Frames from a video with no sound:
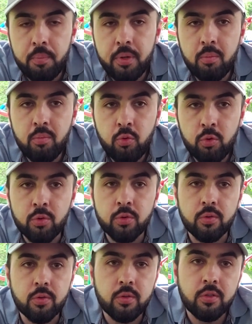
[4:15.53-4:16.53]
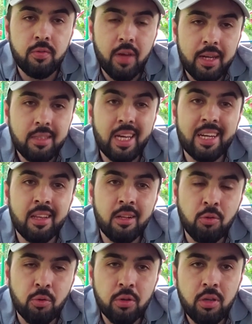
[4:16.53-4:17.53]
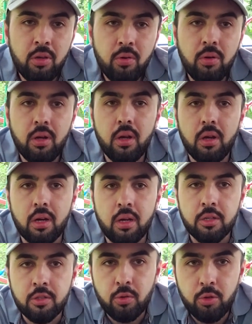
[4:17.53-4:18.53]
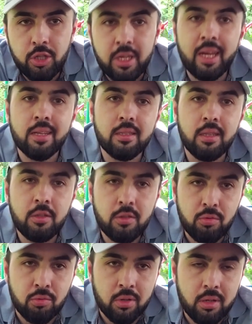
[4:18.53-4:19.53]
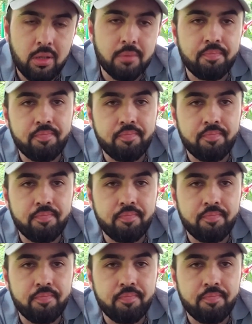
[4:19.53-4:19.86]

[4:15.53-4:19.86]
прямую связь и аналогию э, с той же ясной суток,